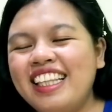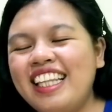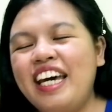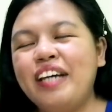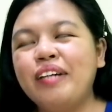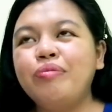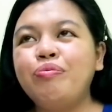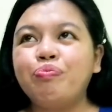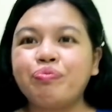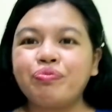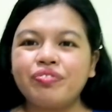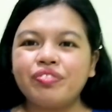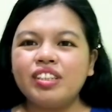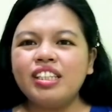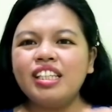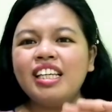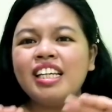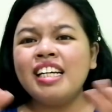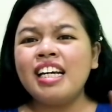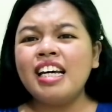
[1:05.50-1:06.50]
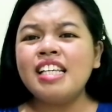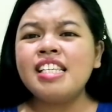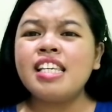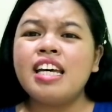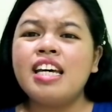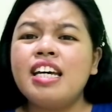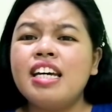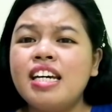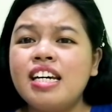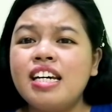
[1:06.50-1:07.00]
Hindi.
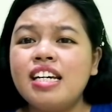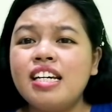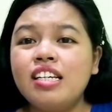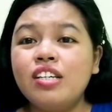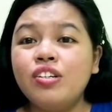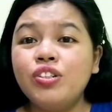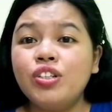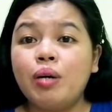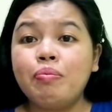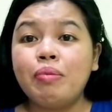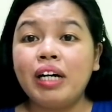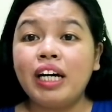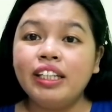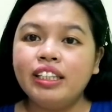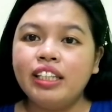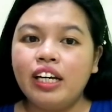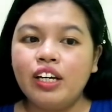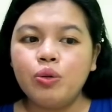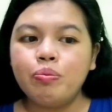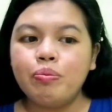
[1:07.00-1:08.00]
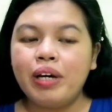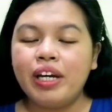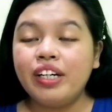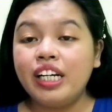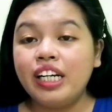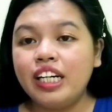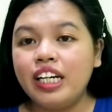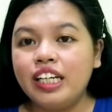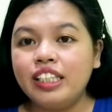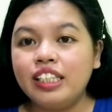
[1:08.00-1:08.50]
Kasi, yun nga, maganda yung may
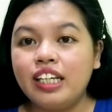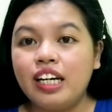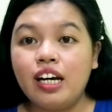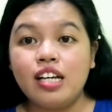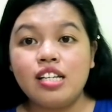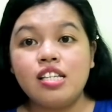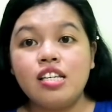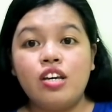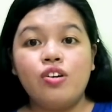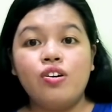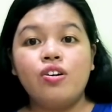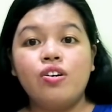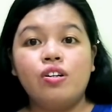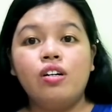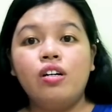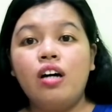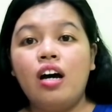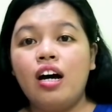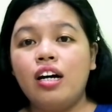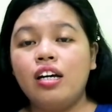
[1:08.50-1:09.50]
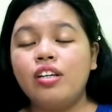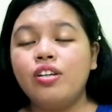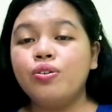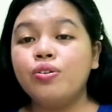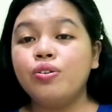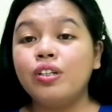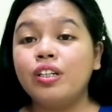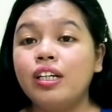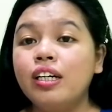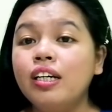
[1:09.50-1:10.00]
ring light ka kasi yung
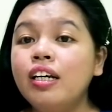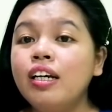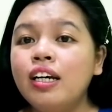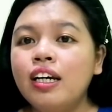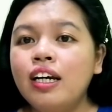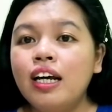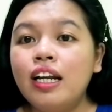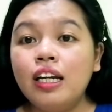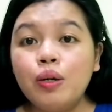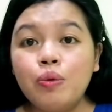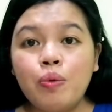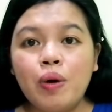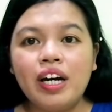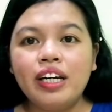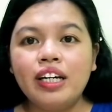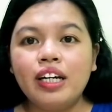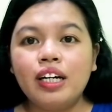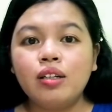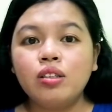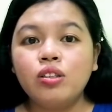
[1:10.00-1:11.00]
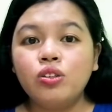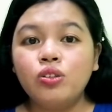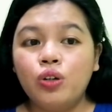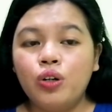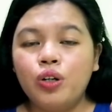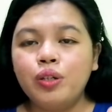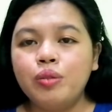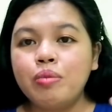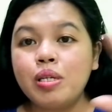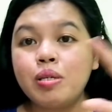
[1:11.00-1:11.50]
yung liwanag
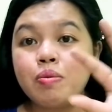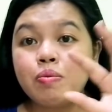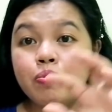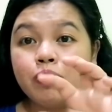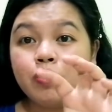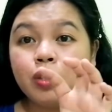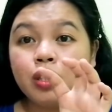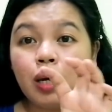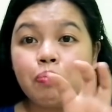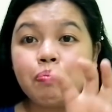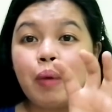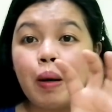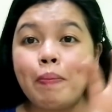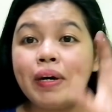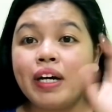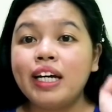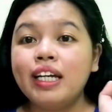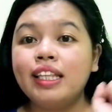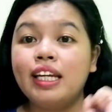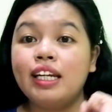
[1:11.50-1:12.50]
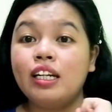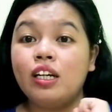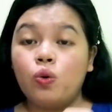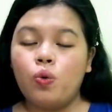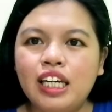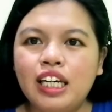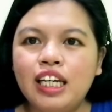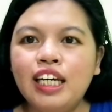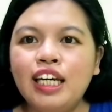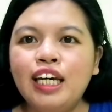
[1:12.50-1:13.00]
doon, mas nagpapaganda ng
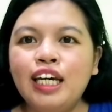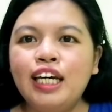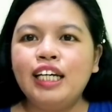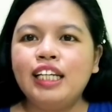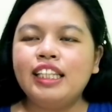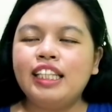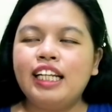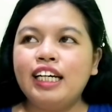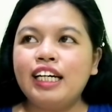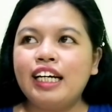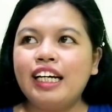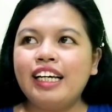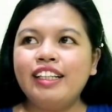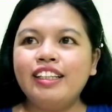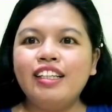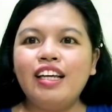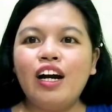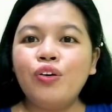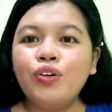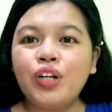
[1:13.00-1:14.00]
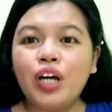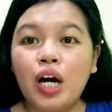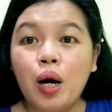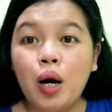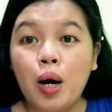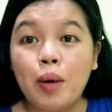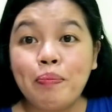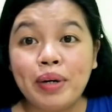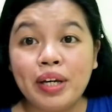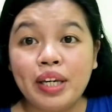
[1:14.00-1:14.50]
kwarto. Okay. Talagang hindi ako
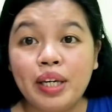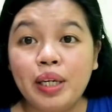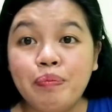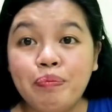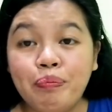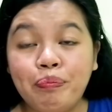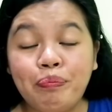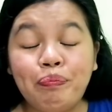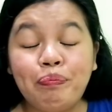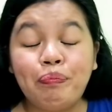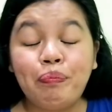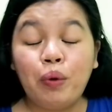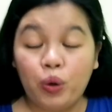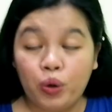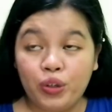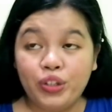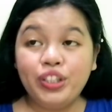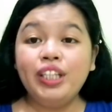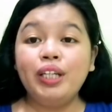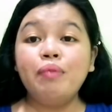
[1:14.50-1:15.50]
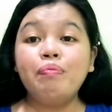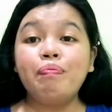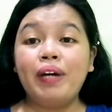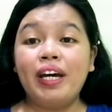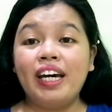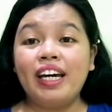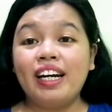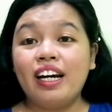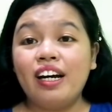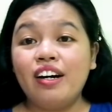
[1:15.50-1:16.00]
nakakapag-ipon ng
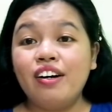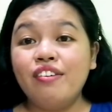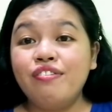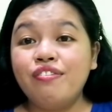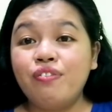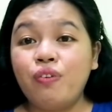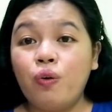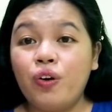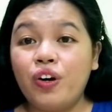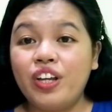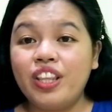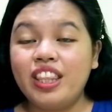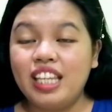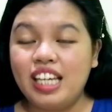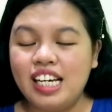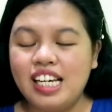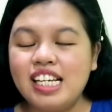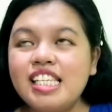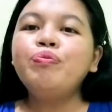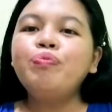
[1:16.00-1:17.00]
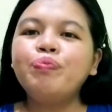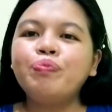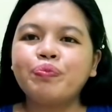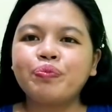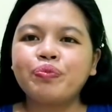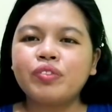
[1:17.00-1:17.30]
pera for this.